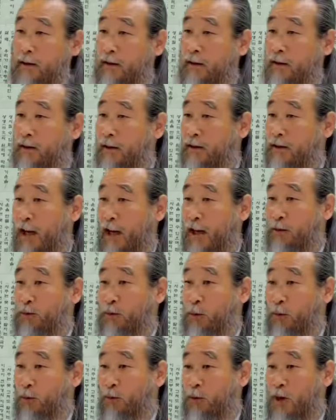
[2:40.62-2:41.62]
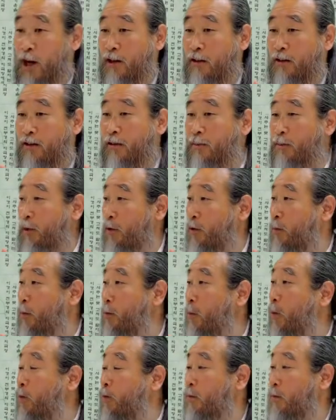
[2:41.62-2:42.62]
근데 자기 똑똑한 것을 믿고 못,